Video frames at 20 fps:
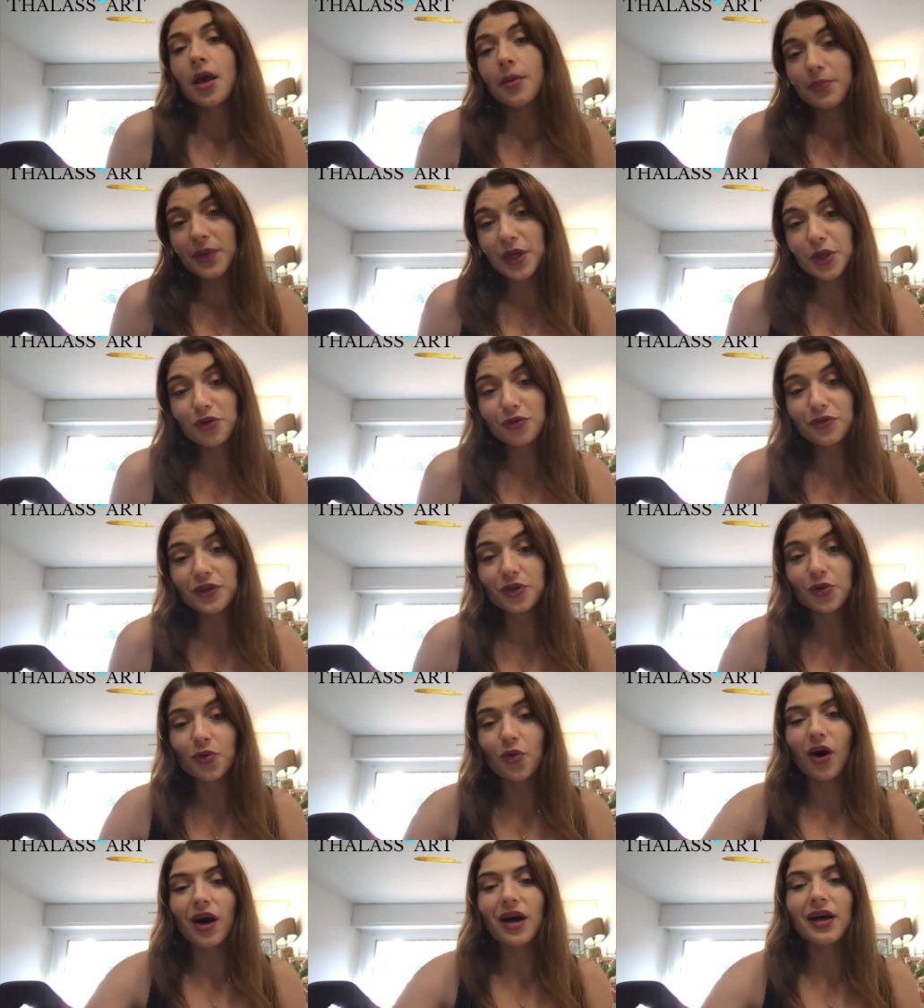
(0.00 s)
Mais
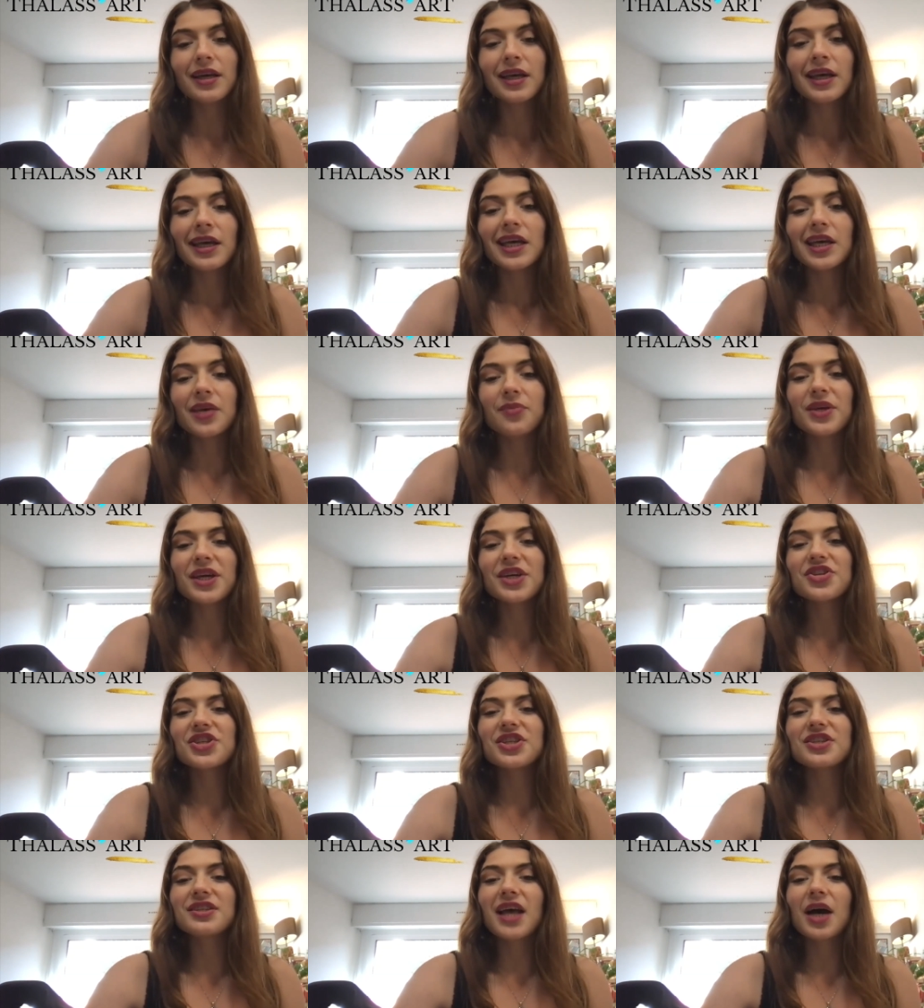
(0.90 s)
devine quoi et eh bien,
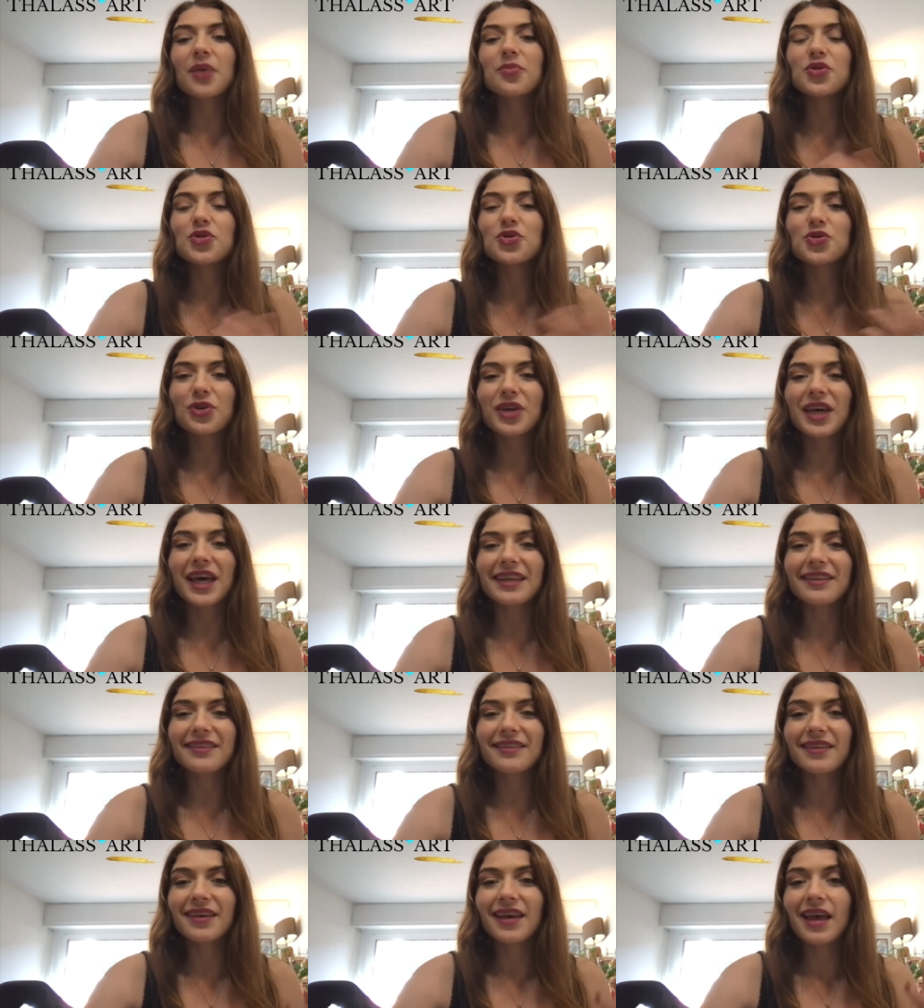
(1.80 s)
j'ai une arme
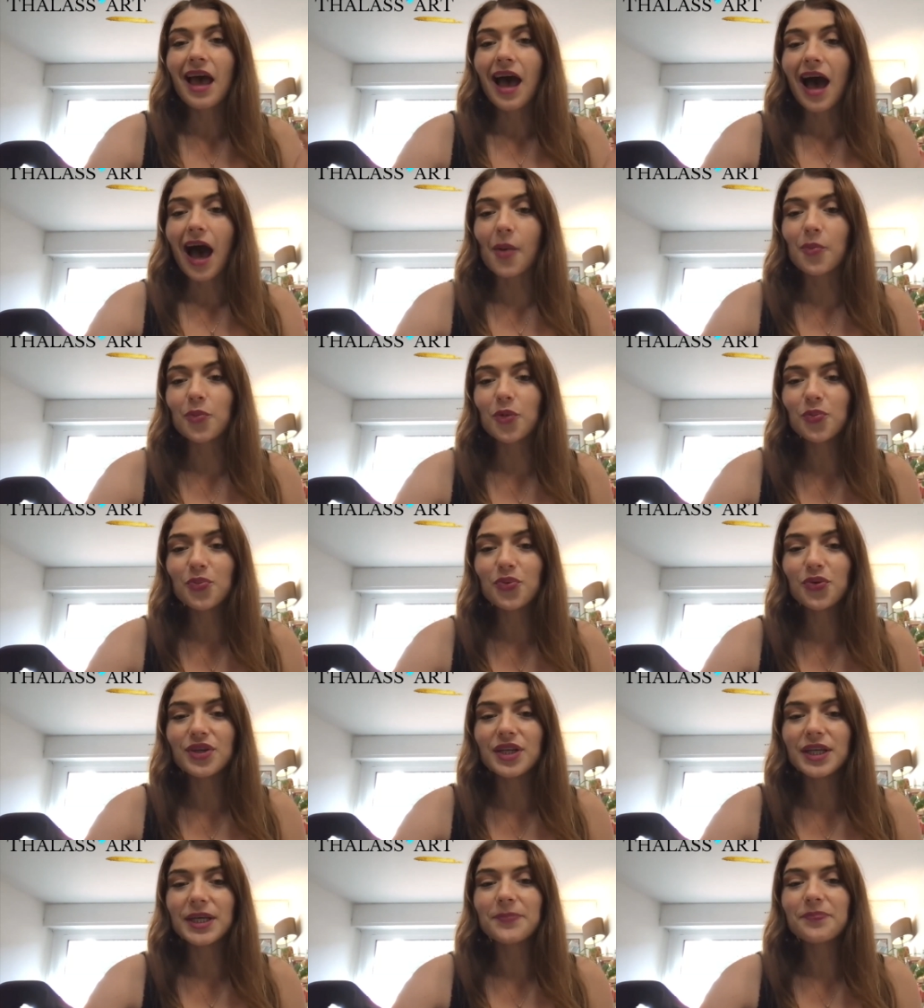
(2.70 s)
secrète à
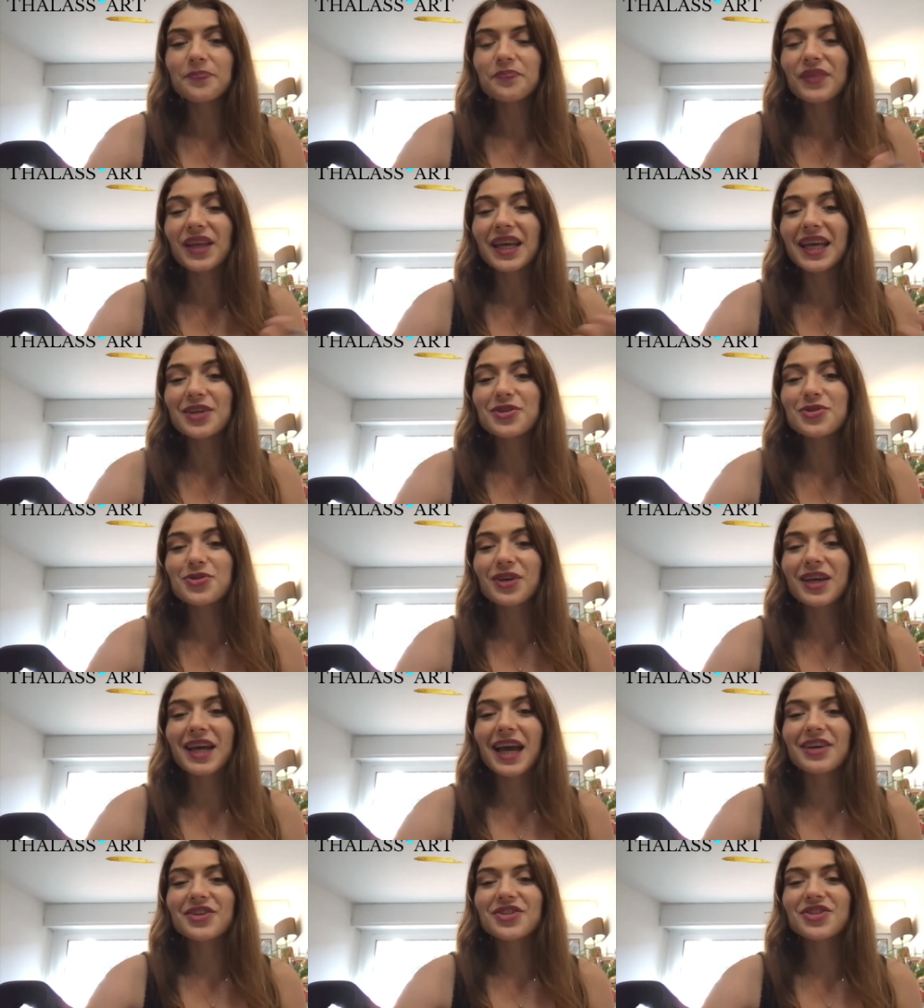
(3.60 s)
Montpellier et elle se
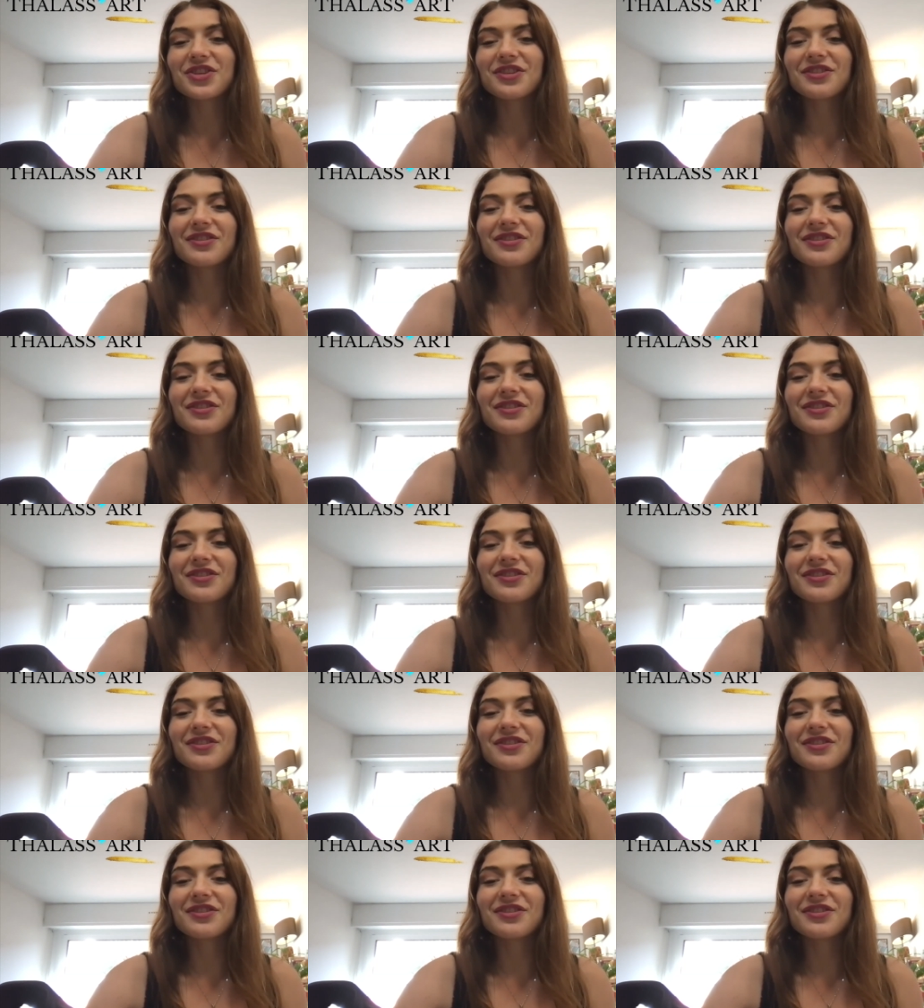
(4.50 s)
cache